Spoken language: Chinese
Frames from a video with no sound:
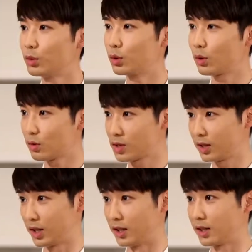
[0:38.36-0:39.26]
所以这个公
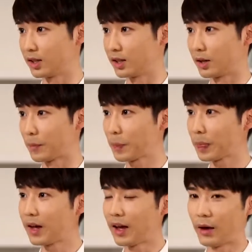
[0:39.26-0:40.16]
司提了这个，
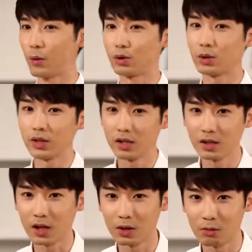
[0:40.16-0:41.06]
哎，我觉得
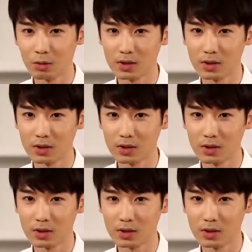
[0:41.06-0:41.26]
其实你要